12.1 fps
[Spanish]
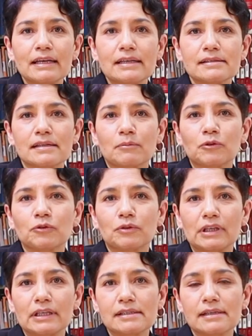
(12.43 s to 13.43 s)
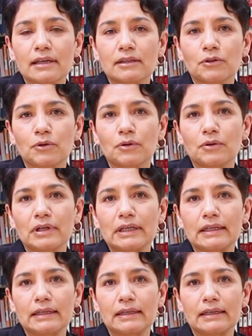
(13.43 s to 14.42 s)
Estamos utilizando
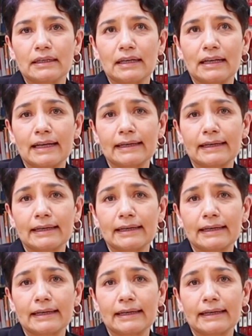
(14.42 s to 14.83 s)
eh, el